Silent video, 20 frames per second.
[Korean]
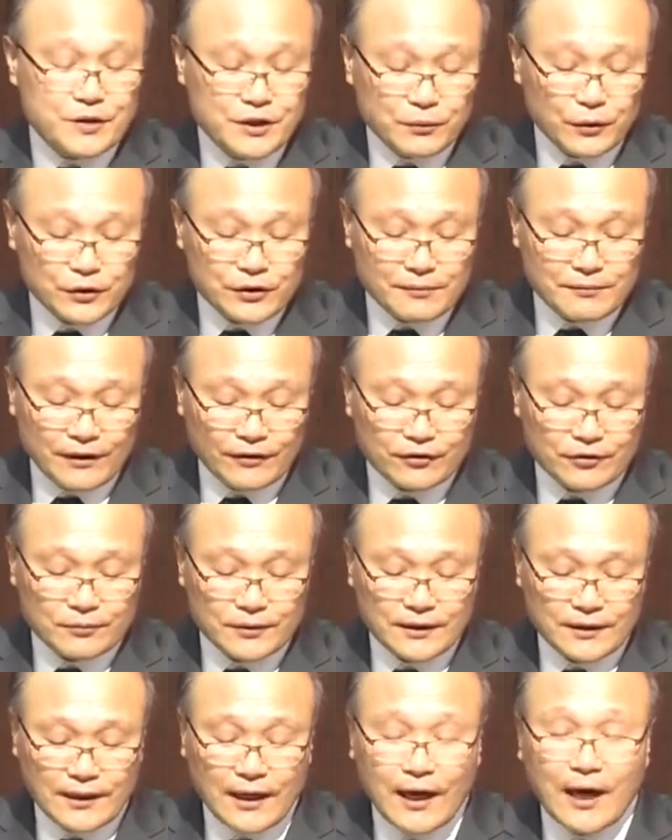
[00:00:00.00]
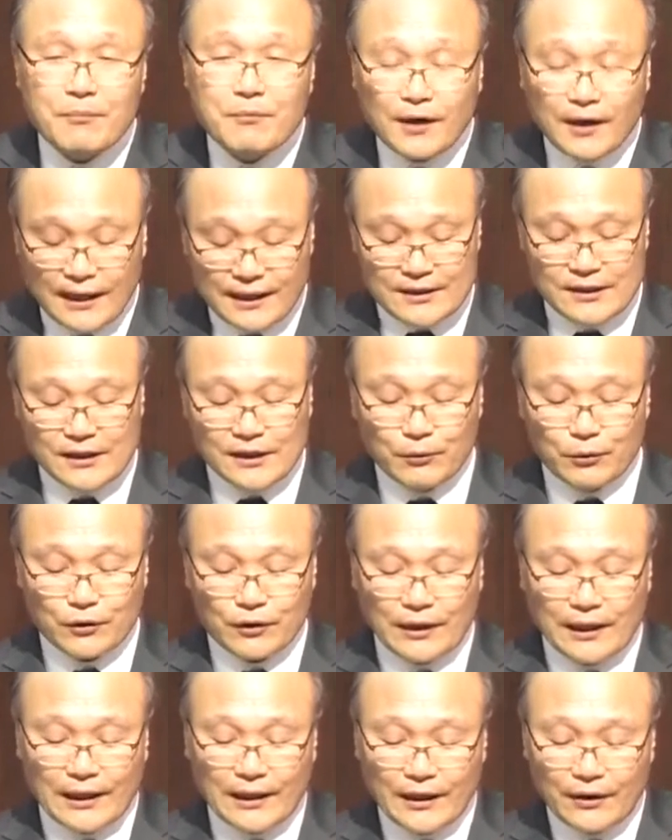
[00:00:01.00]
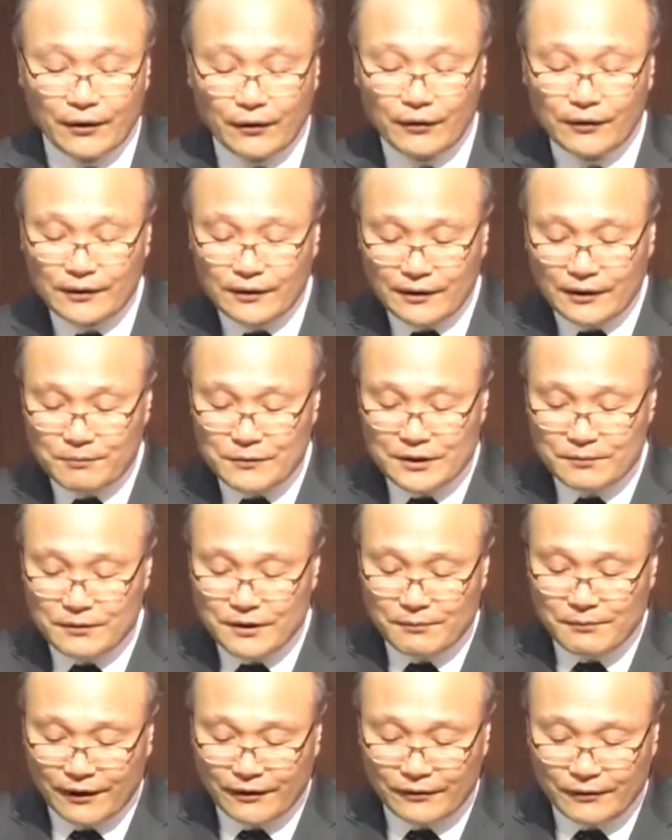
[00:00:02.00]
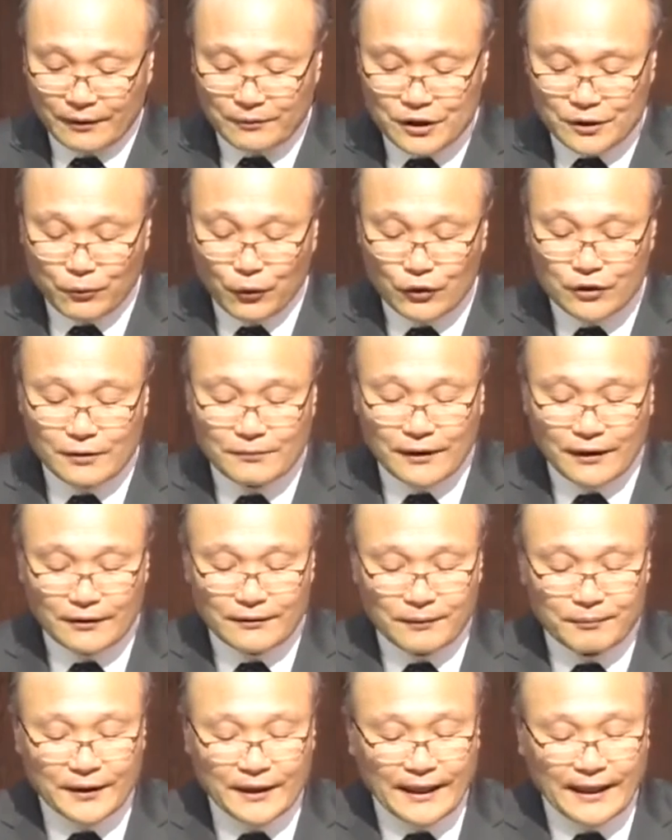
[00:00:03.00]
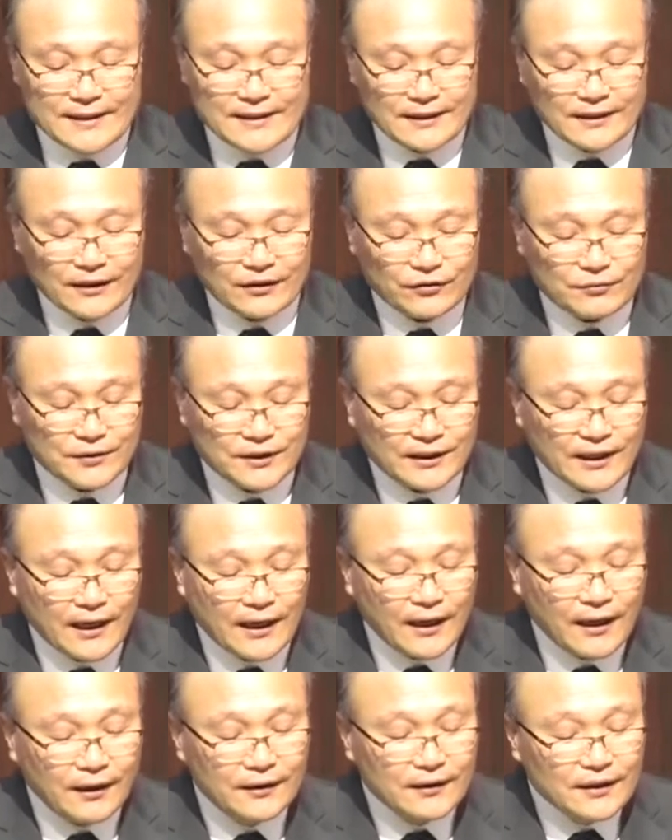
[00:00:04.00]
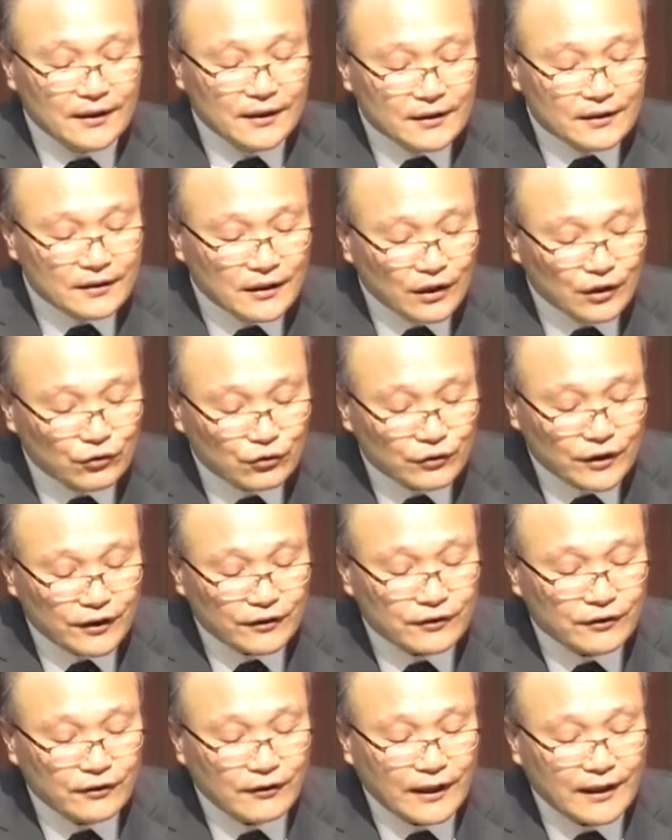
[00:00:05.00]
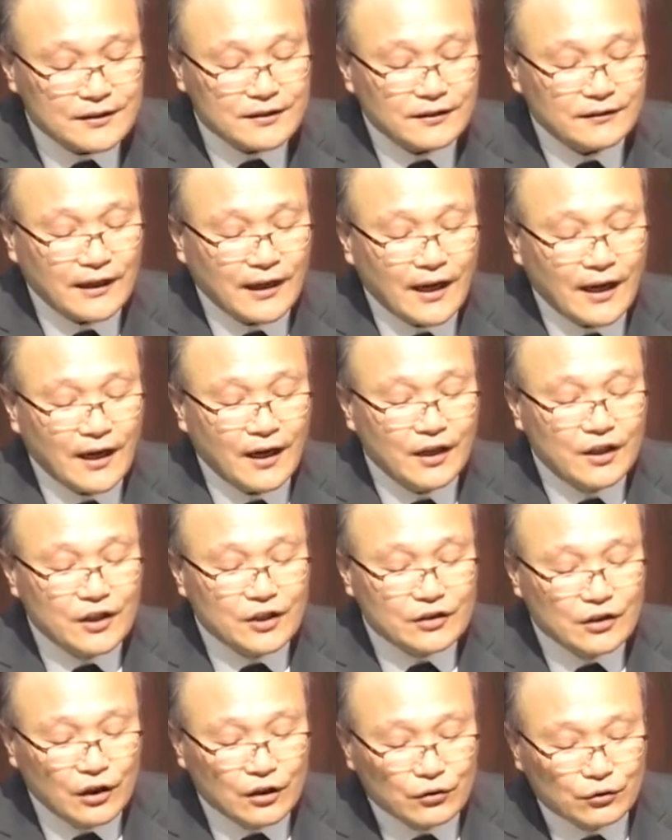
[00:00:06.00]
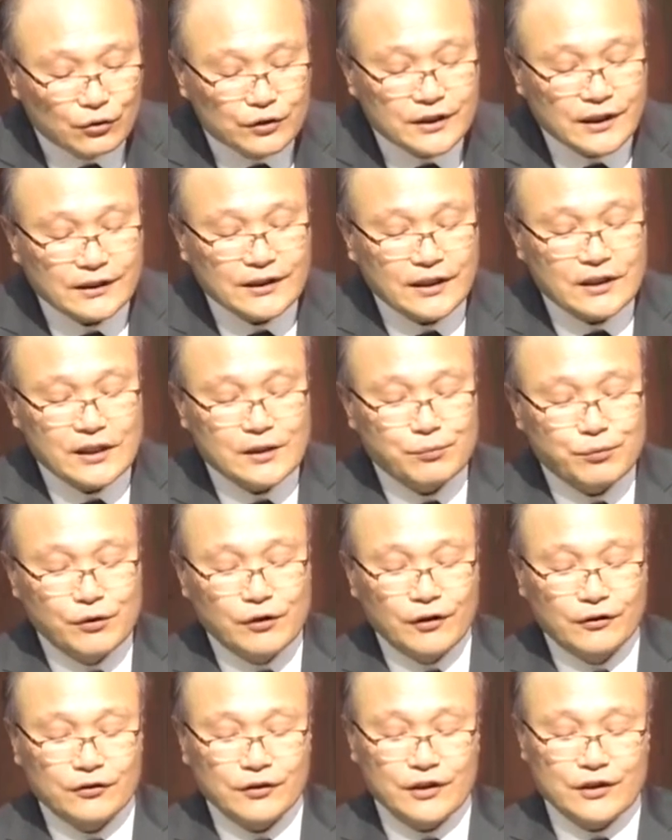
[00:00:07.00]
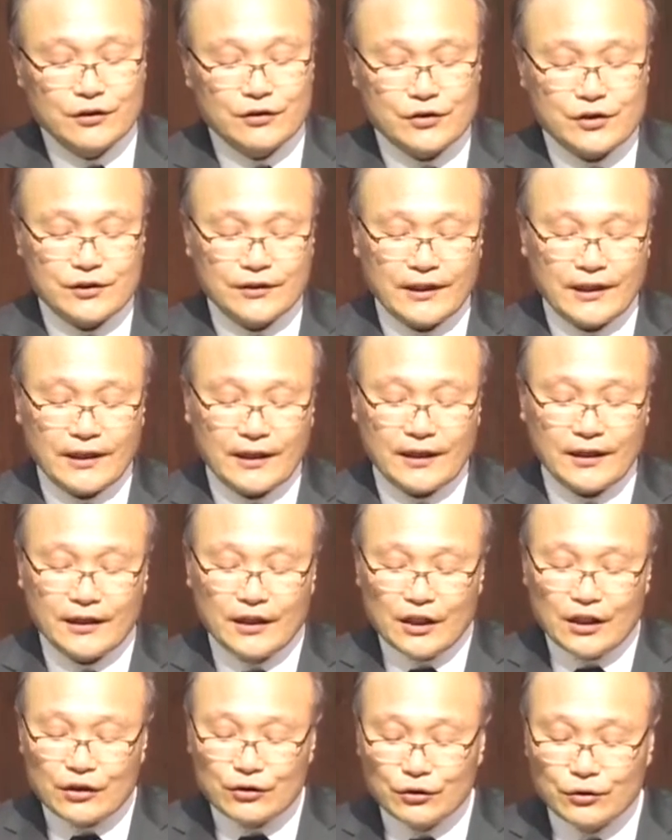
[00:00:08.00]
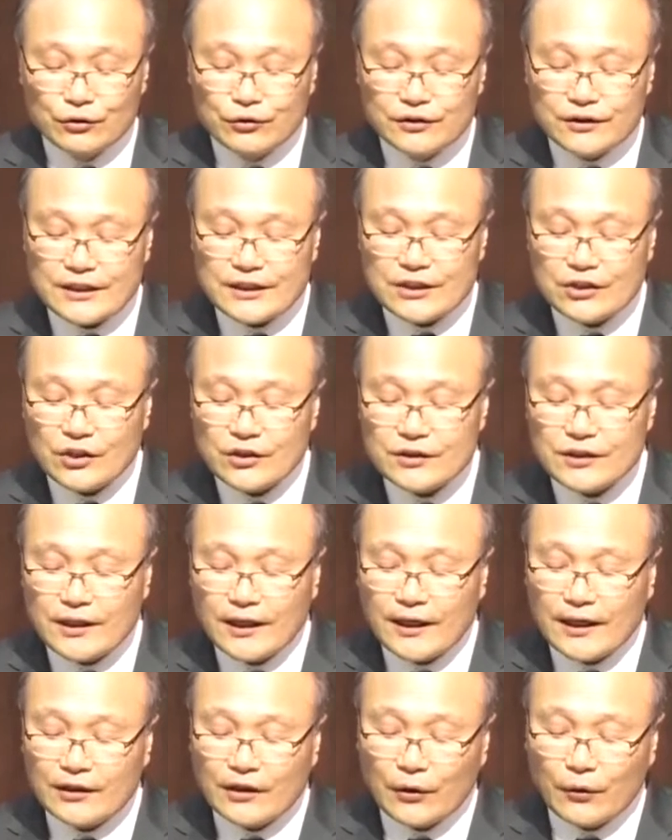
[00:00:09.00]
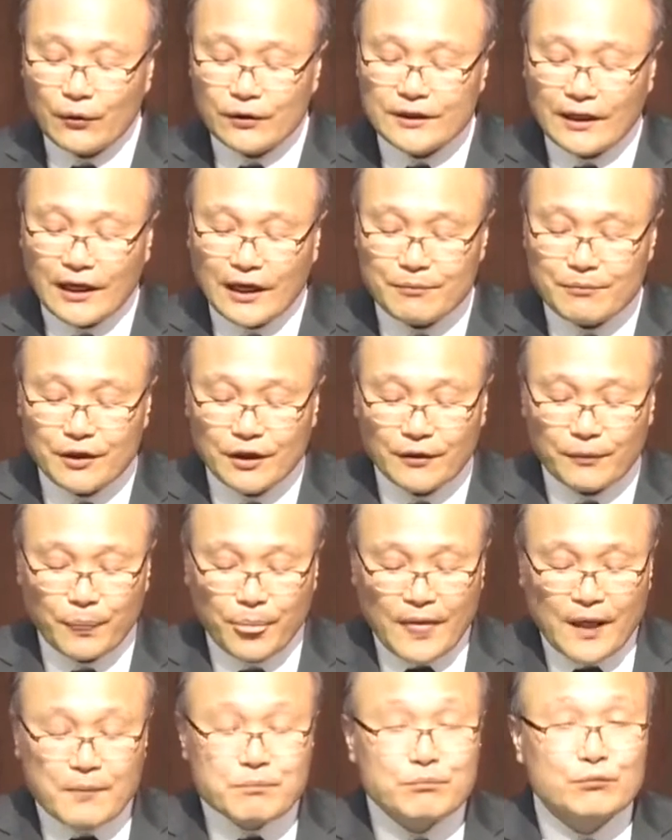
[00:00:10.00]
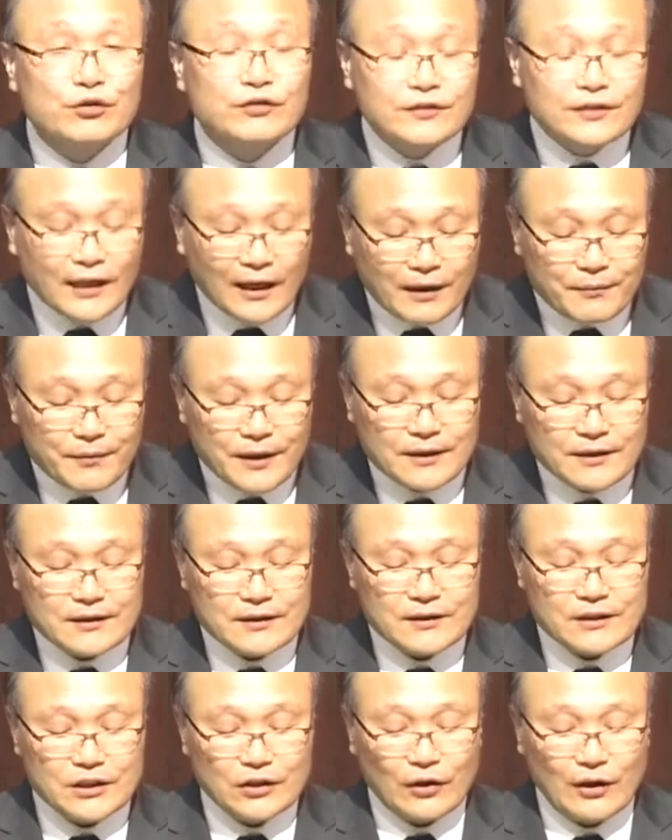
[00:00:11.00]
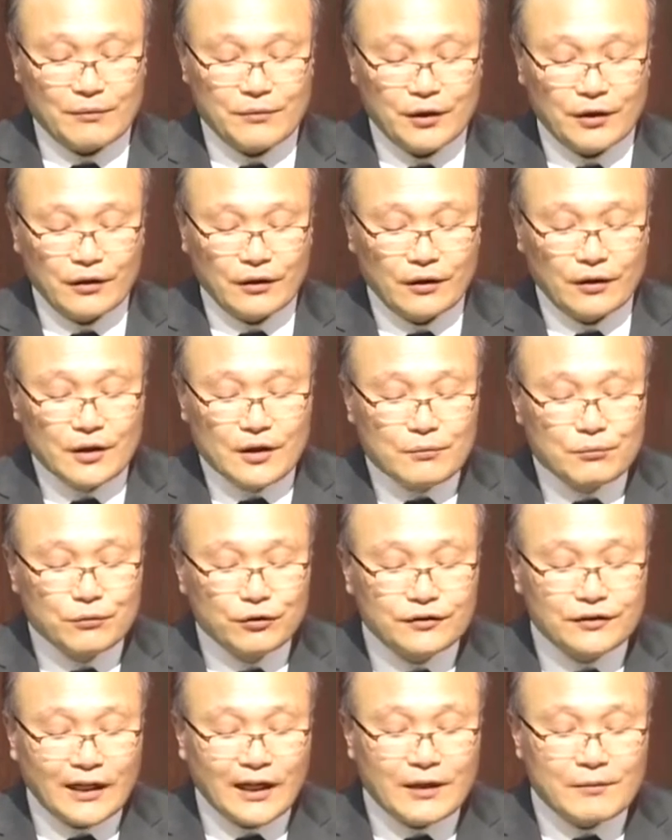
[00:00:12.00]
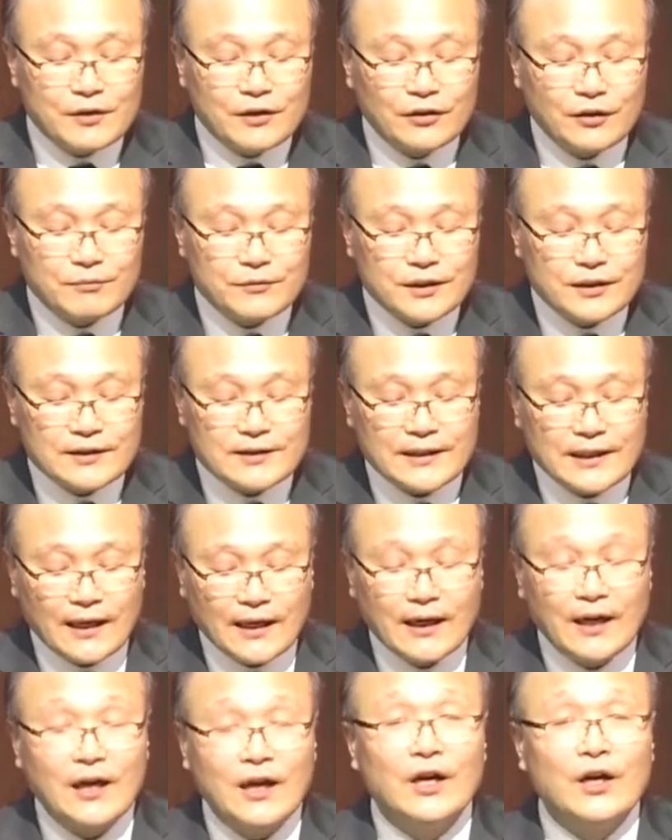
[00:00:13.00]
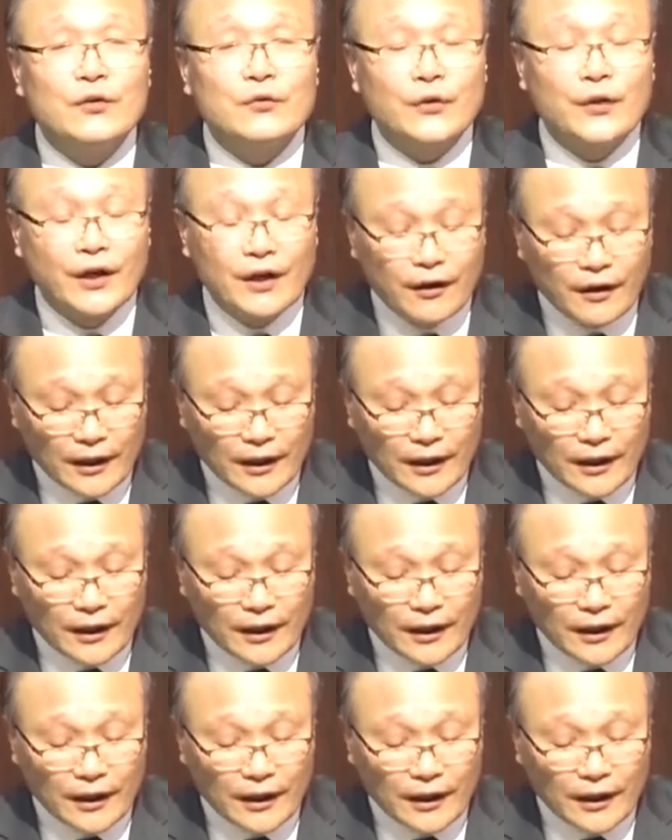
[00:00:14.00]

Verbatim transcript: 35절 말씀을 한번 같이 읽어보도록 할까요? 32절 말씀, 35절 말씀 함께 같이 읽겠습니다. 예수께서 안지사 열두 제자를 불러서 이루시되 누구든지 첫째가 되고자 하면 무사람의 끝이 되며 무사람을 섬기는 자가